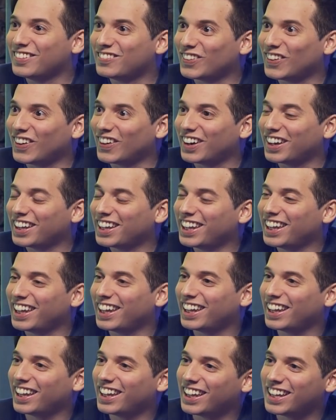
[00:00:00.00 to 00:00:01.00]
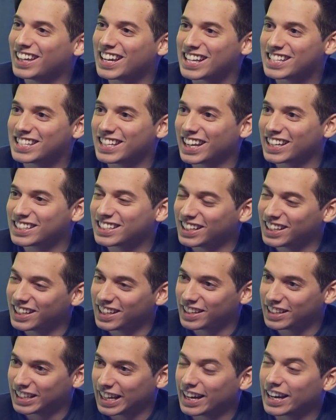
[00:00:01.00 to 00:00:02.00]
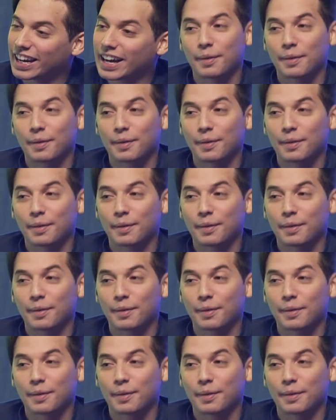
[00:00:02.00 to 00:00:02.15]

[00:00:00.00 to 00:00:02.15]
Tipo, y, las chicas eh, están